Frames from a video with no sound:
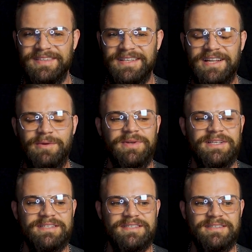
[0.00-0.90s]
Ich glaube,
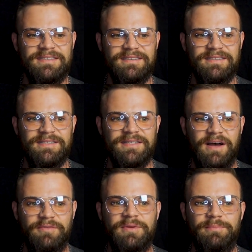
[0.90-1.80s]
das ist
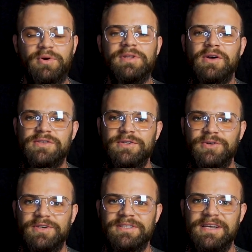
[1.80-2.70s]
auf den Punkt
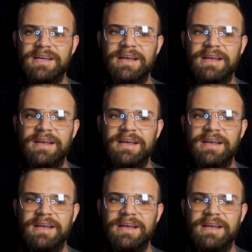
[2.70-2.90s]
ausgedrückt.